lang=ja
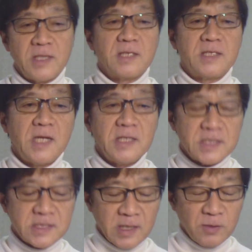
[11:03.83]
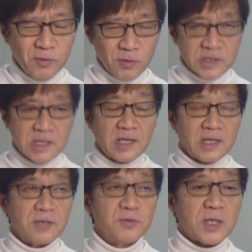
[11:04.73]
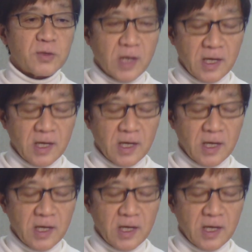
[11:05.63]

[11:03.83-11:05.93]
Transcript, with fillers: きれいに資源保護しながらいけるのかとか